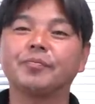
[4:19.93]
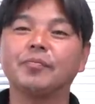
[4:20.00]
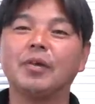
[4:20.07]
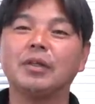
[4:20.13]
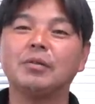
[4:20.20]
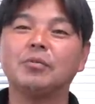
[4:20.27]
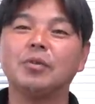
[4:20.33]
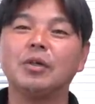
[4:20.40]
ん、ま
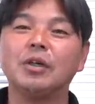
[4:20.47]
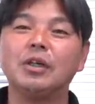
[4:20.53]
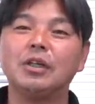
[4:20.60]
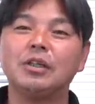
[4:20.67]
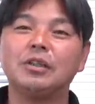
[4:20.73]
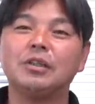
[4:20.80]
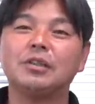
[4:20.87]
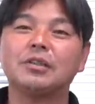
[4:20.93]
あでも
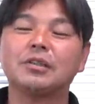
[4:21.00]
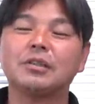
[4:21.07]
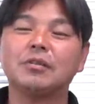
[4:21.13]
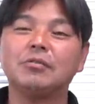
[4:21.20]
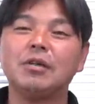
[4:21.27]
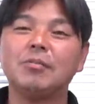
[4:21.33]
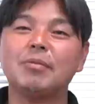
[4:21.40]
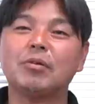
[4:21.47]
イネスタさ
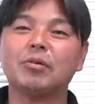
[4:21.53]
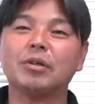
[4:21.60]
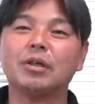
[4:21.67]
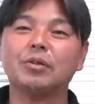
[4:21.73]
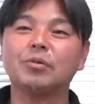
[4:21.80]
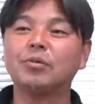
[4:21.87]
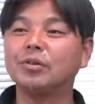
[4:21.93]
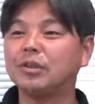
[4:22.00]
んはまあこれか
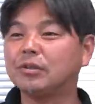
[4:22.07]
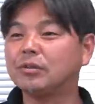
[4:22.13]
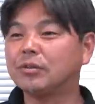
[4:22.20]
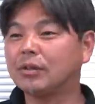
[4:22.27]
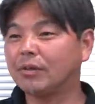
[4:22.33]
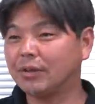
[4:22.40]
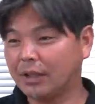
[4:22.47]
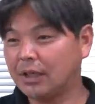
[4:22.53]
らどこに行く
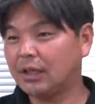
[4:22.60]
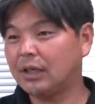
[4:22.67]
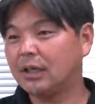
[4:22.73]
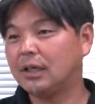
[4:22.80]
のかはねま